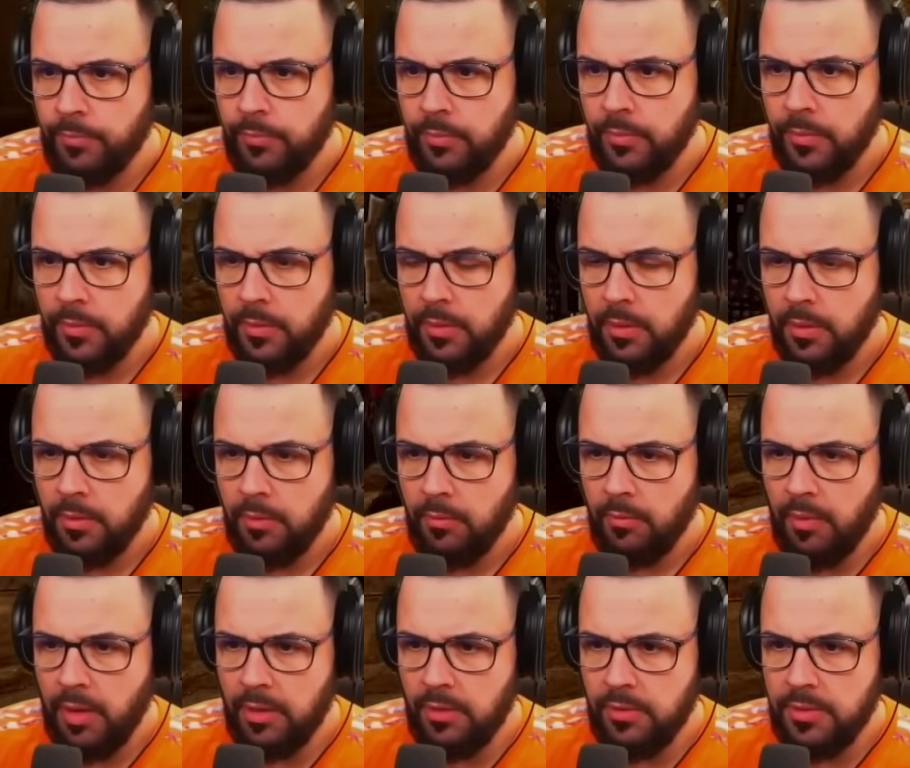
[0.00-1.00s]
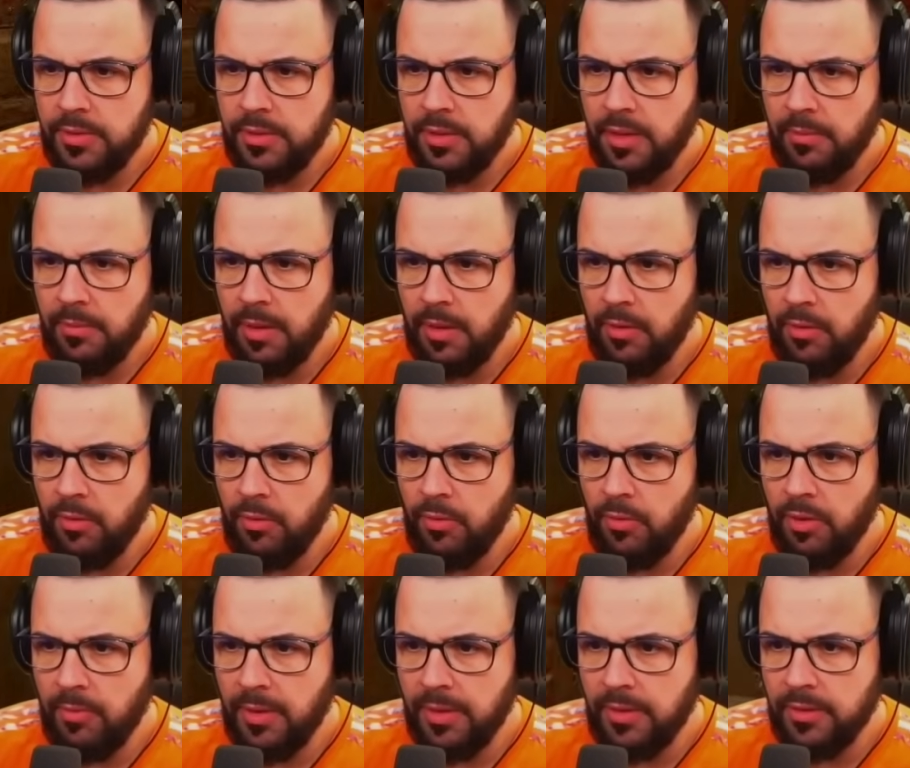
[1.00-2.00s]
Eh, aspetterei un attimo i
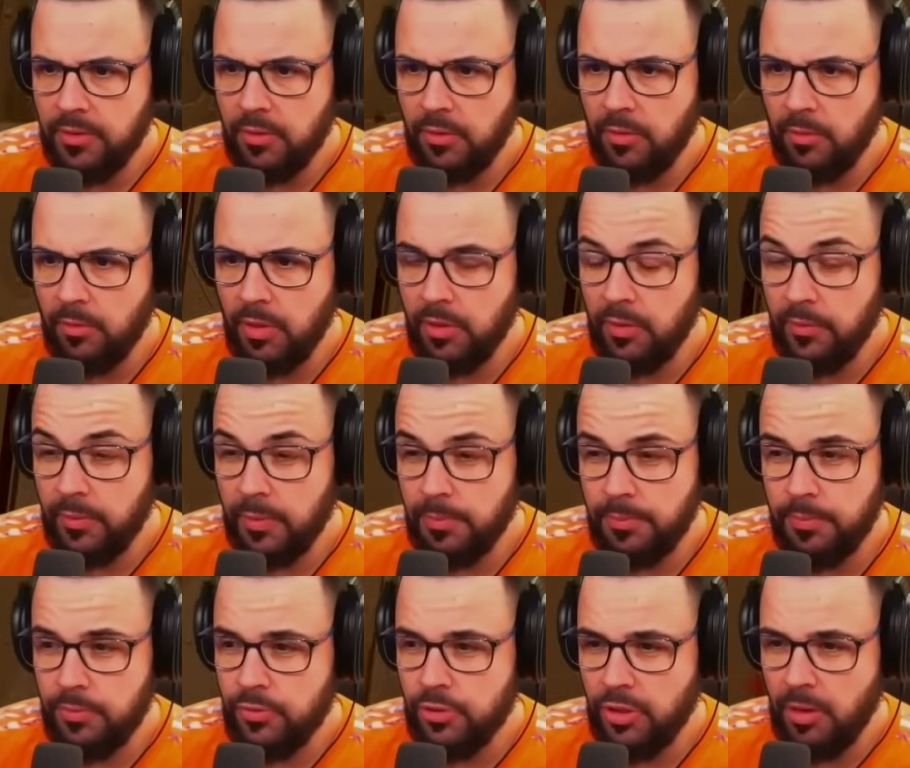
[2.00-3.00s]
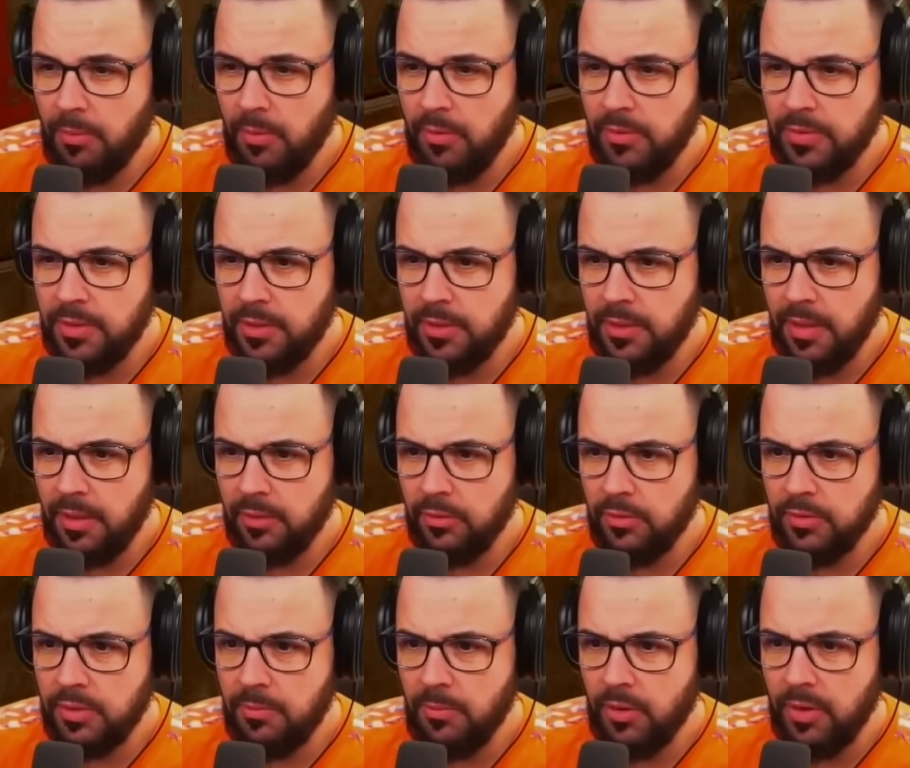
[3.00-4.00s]
due finca, così da correre il team che
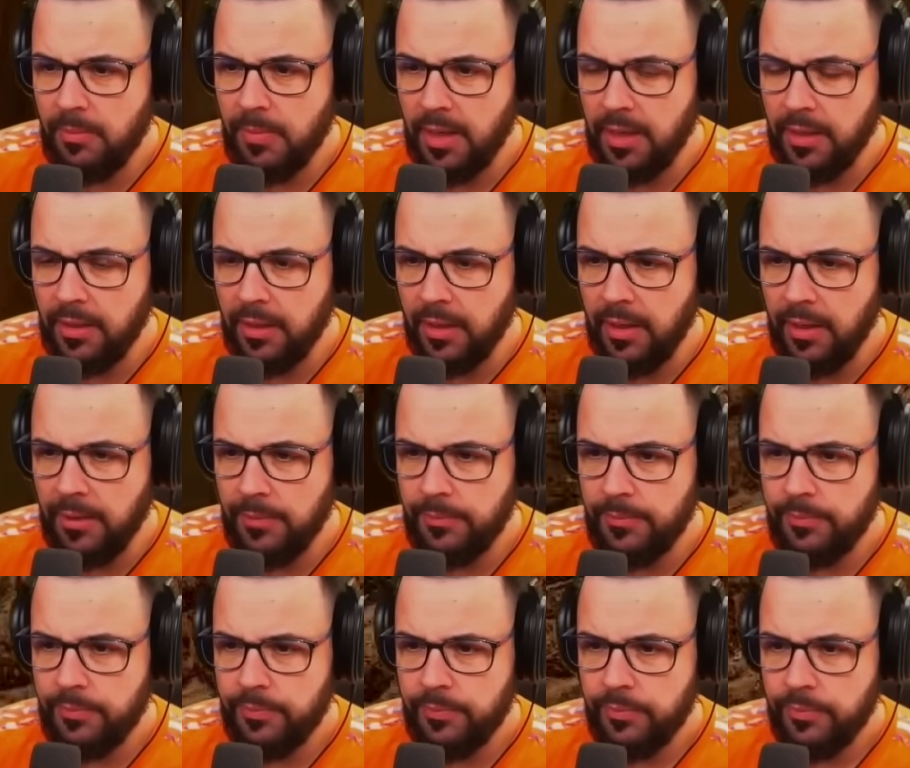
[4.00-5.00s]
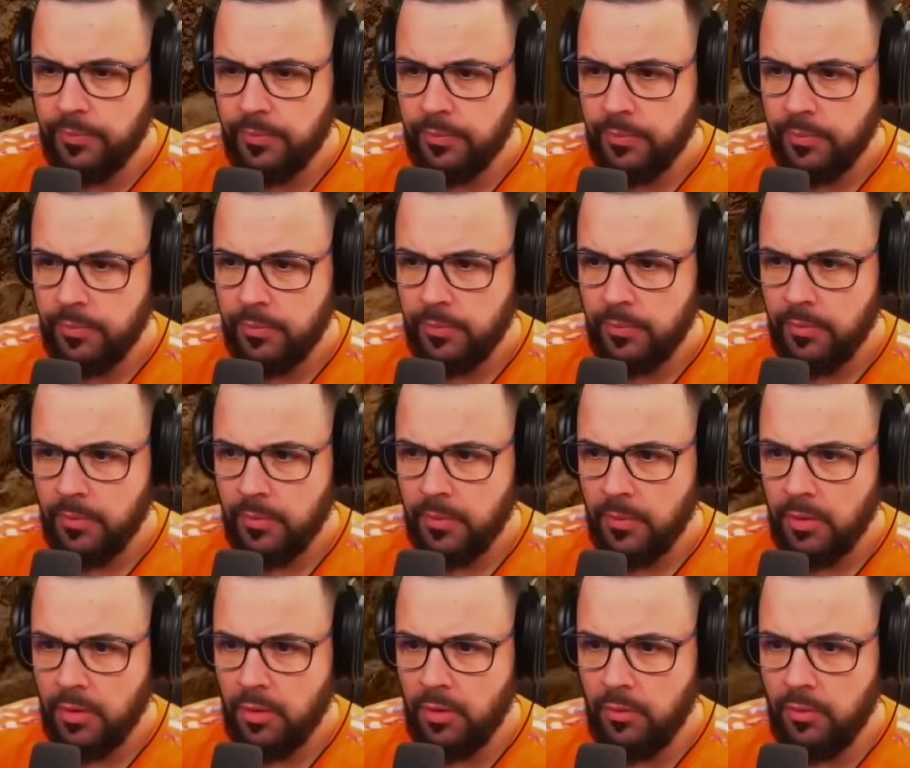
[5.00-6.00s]
so più alla deriva che eh. altro.
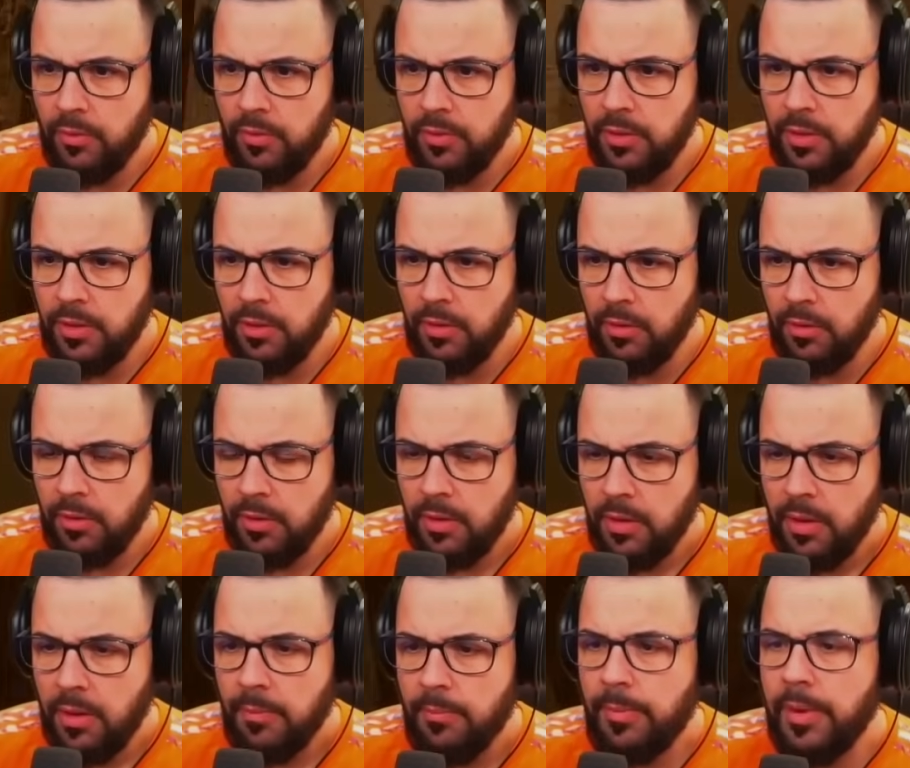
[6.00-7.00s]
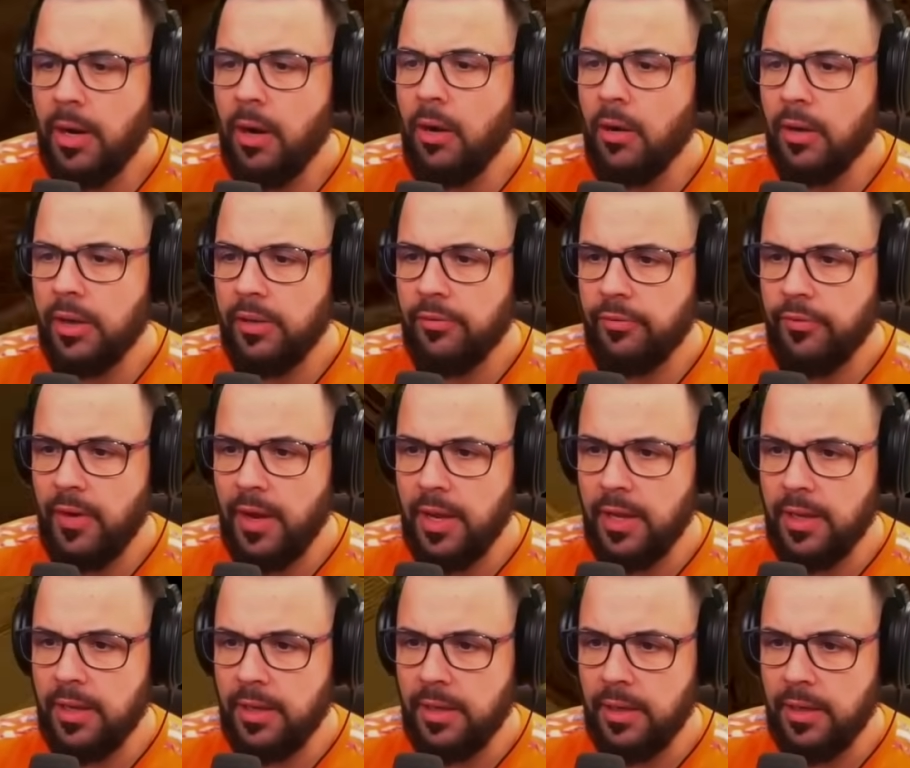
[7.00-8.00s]
Io ve lo dico. Però che
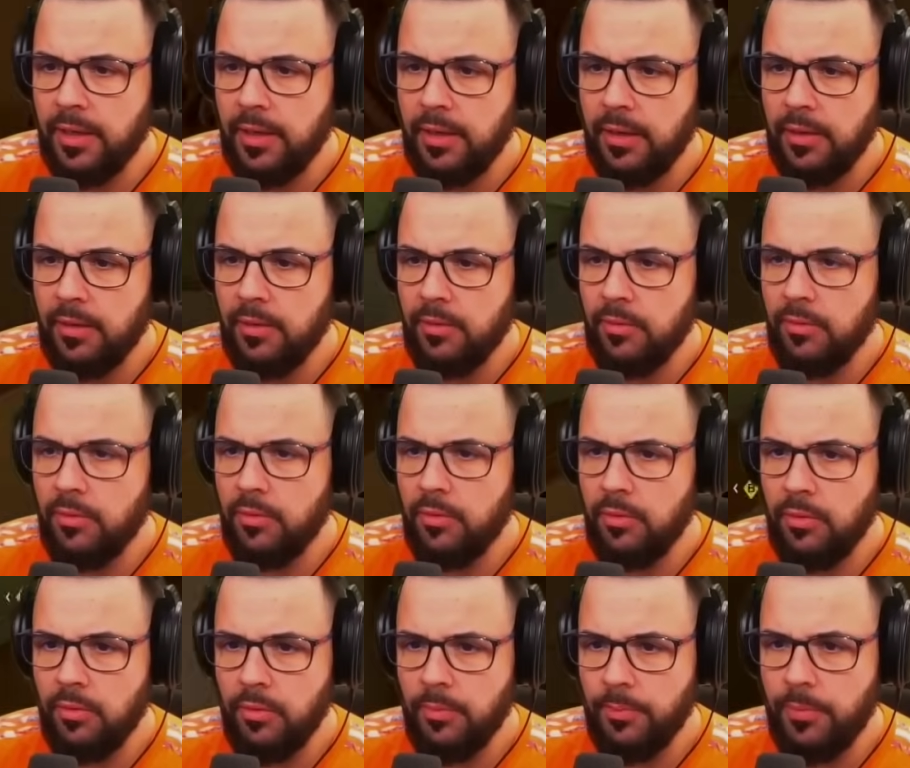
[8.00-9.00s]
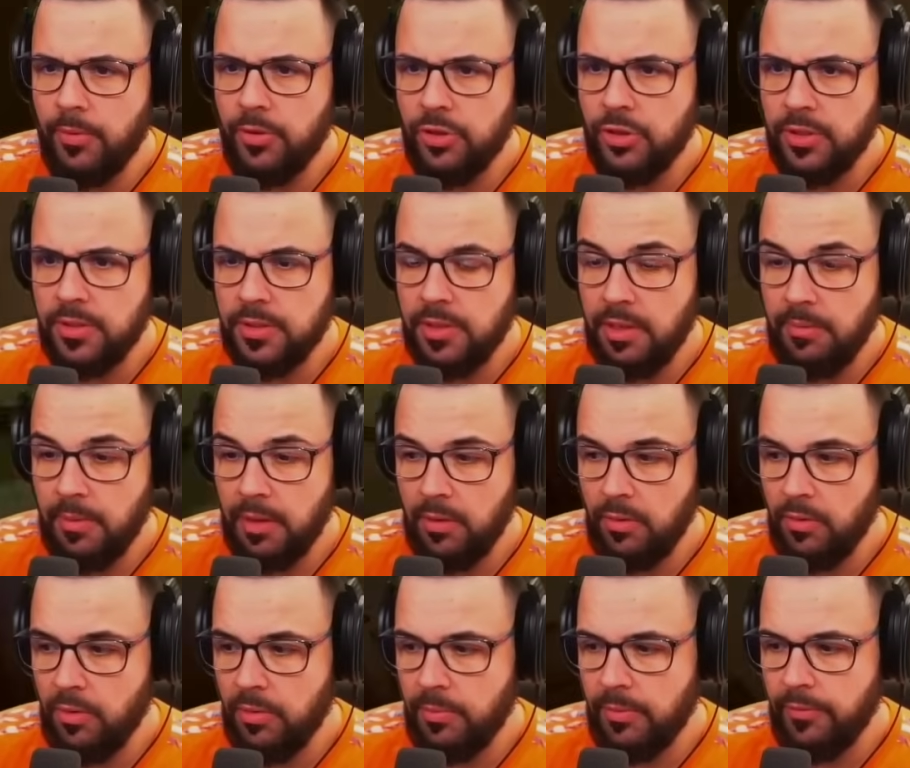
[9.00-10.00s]
fai? Eh, non, finca, non finca, finca, finca,
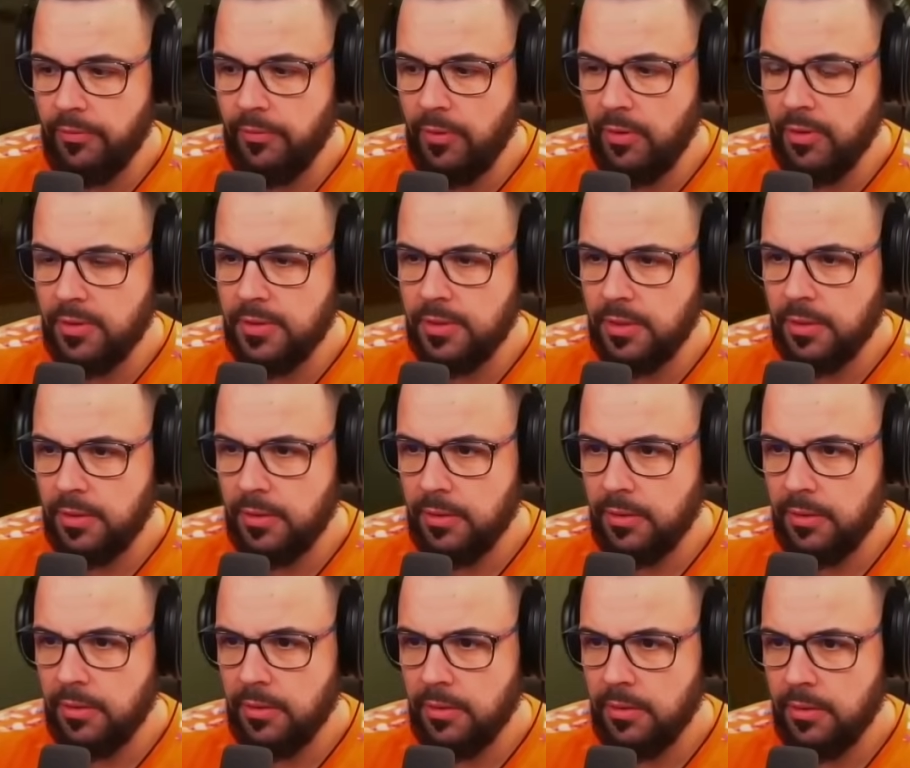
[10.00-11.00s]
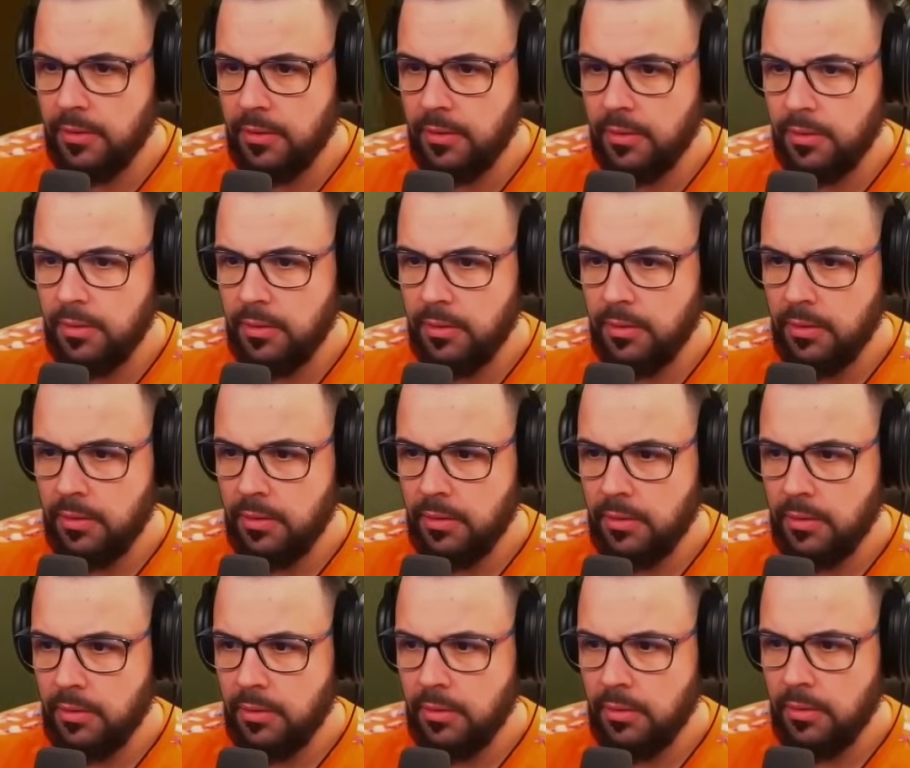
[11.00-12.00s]
finca, finca, finca,
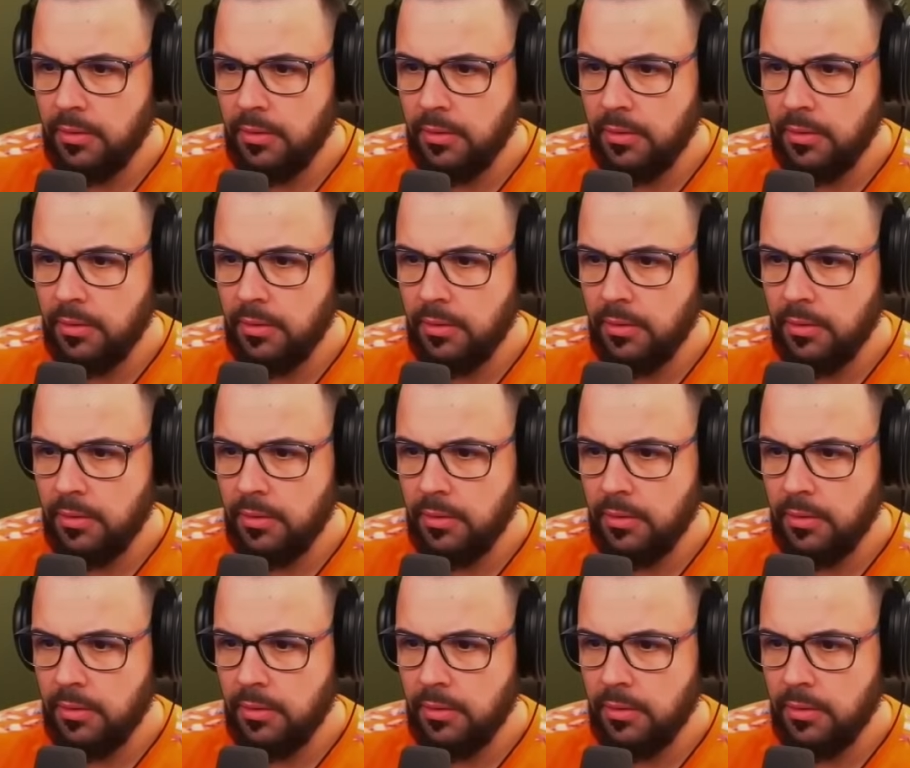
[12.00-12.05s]
finca,